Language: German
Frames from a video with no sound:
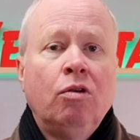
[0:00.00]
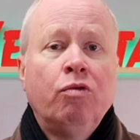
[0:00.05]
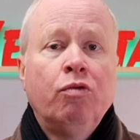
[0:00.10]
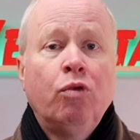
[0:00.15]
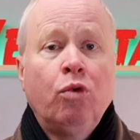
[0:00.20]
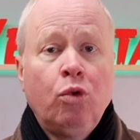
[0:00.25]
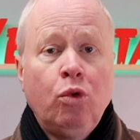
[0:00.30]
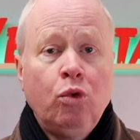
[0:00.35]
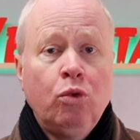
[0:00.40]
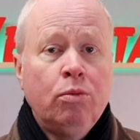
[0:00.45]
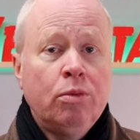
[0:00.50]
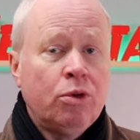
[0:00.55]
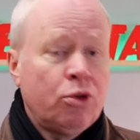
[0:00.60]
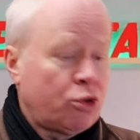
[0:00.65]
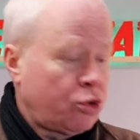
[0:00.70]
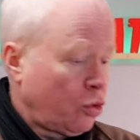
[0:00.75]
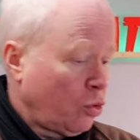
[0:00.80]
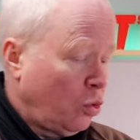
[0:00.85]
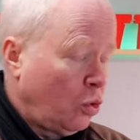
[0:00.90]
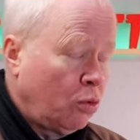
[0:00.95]

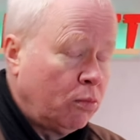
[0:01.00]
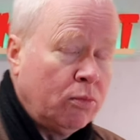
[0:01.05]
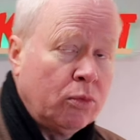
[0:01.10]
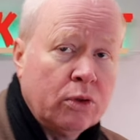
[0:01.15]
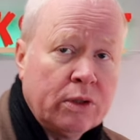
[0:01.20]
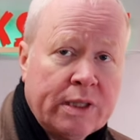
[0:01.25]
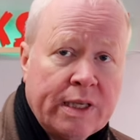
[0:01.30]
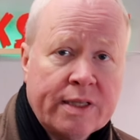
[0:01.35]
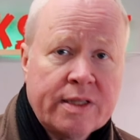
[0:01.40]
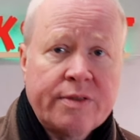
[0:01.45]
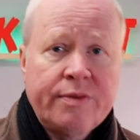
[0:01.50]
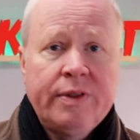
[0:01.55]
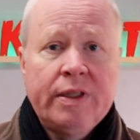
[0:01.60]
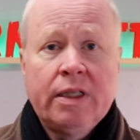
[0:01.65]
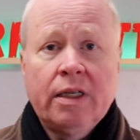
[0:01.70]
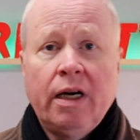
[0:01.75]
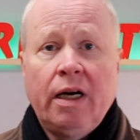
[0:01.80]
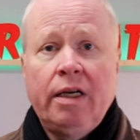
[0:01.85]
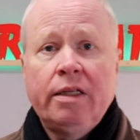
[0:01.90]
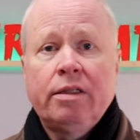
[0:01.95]
Volumenstrom und
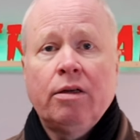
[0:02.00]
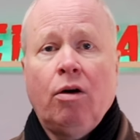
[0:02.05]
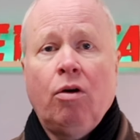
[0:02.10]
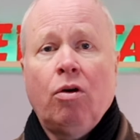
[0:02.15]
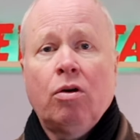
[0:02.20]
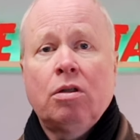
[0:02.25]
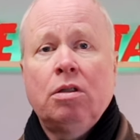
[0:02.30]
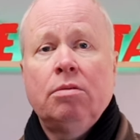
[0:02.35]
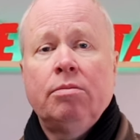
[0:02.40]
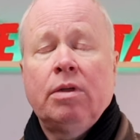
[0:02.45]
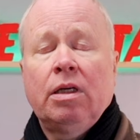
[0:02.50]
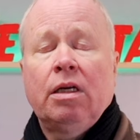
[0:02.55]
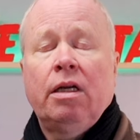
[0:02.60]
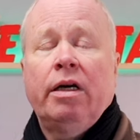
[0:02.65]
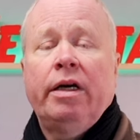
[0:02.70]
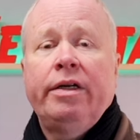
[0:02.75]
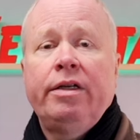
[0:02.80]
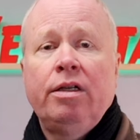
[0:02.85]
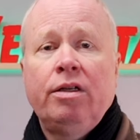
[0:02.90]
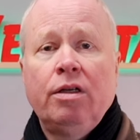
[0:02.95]
deswegen halt auch einem
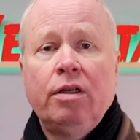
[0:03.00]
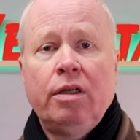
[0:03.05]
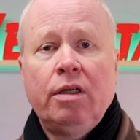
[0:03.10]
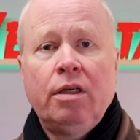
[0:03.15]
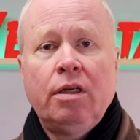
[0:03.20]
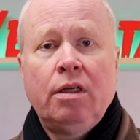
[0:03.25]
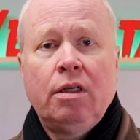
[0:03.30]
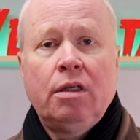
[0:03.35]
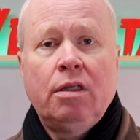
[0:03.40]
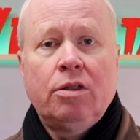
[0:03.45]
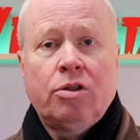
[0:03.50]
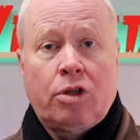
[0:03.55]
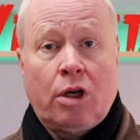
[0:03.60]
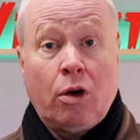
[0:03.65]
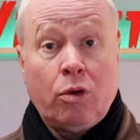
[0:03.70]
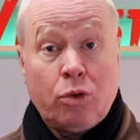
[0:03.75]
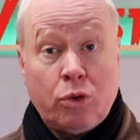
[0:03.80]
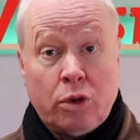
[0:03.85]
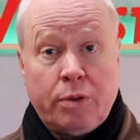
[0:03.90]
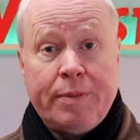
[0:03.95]
kleinen
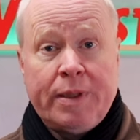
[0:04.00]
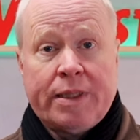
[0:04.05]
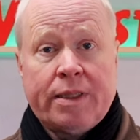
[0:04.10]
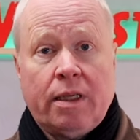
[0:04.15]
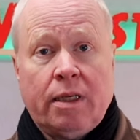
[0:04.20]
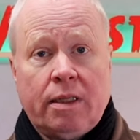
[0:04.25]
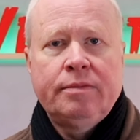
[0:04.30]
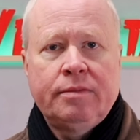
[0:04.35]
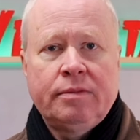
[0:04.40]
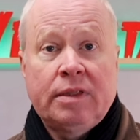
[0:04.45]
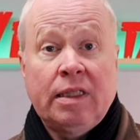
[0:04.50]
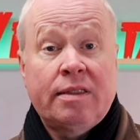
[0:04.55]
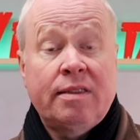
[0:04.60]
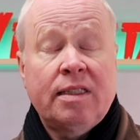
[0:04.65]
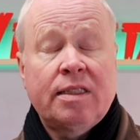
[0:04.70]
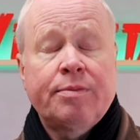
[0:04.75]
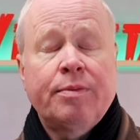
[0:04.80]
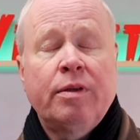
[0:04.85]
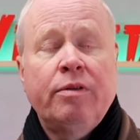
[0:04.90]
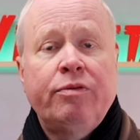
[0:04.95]
Schlauchdurchmesser. Das
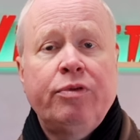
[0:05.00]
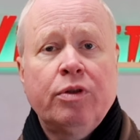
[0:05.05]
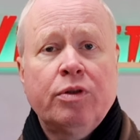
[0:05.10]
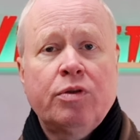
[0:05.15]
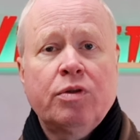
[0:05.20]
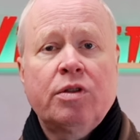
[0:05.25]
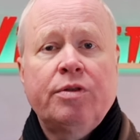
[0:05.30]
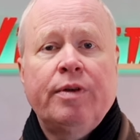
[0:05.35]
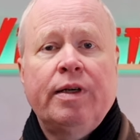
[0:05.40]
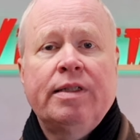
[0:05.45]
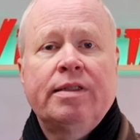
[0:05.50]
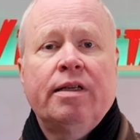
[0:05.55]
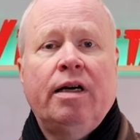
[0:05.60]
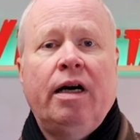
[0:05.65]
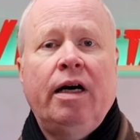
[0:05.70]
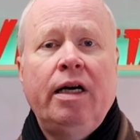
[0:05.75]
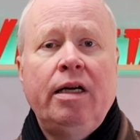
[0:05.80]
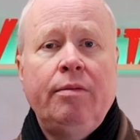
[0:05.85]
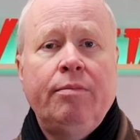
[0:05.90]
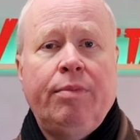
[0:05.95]
setzt man vorzugsweise
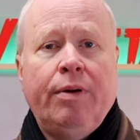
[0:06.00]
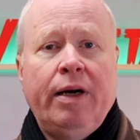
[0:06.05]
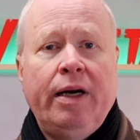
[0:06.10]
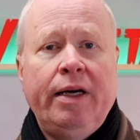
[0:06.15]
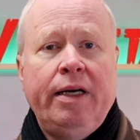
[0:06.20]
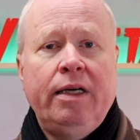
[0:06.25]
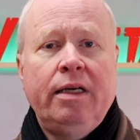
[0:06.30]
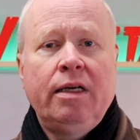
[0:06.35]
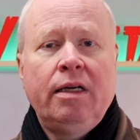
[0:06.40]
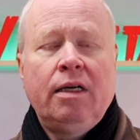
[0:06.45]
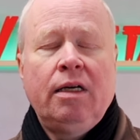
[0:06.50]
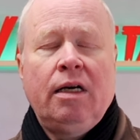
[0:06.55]
ein bei